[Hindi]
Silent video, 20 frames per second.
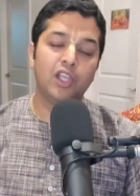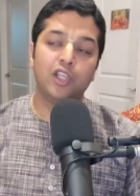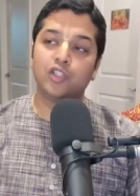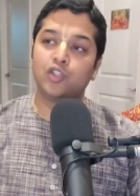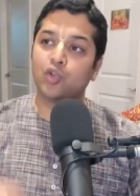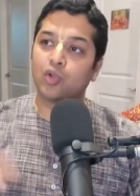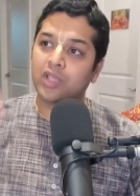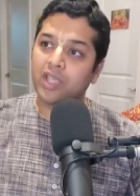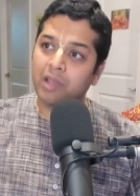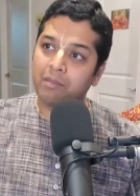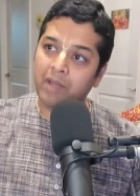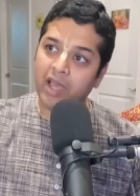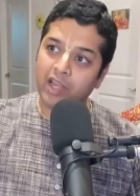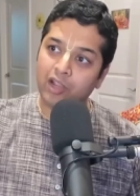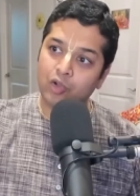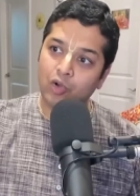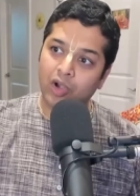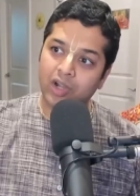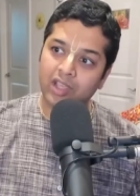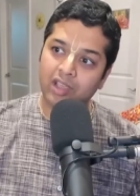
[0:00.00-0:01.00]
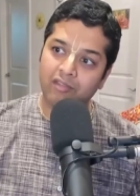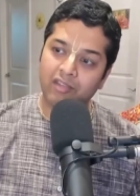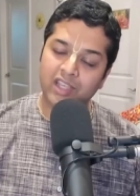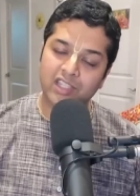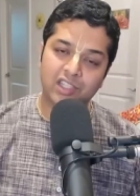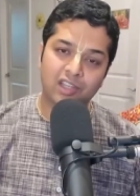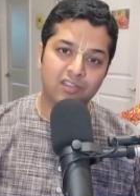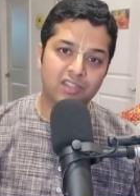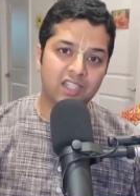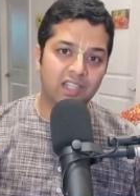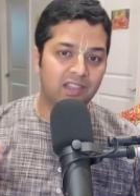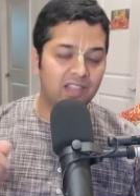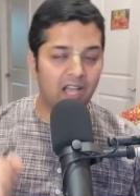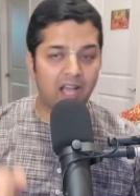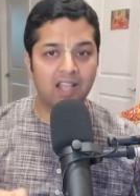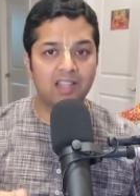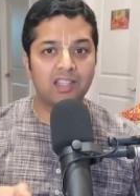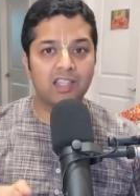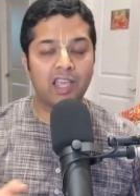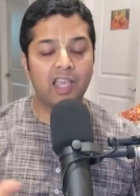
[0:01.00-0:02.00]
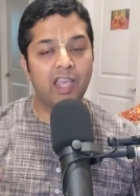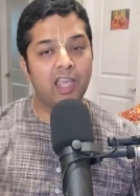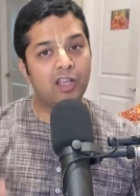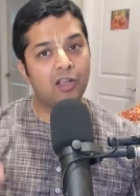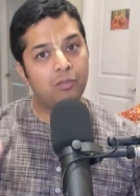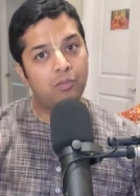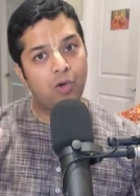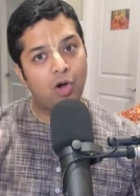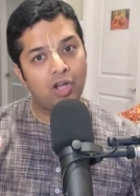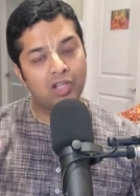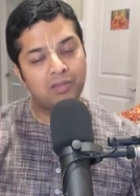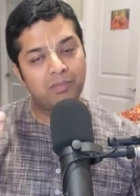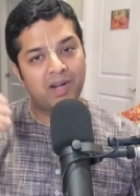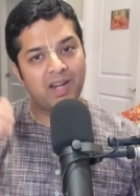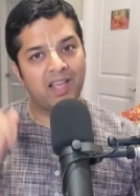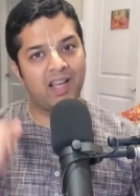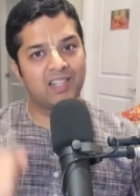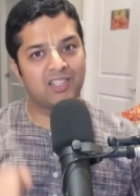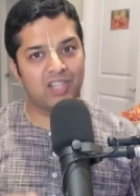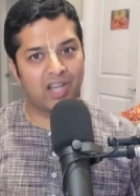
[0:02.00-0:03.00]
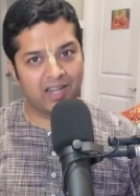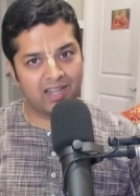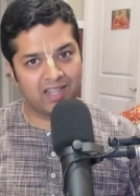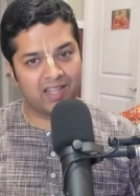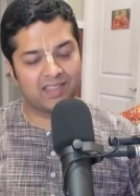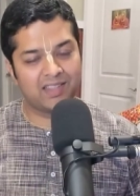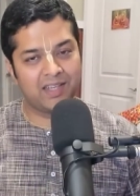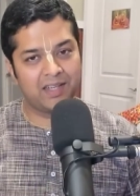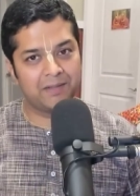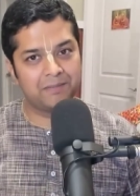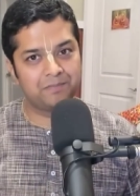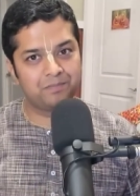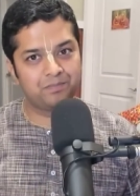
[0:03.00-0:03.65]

जो कि हमारे गौड़िया वैष्णव सिद्धांत के एक बहुत बड़े आचार्य थे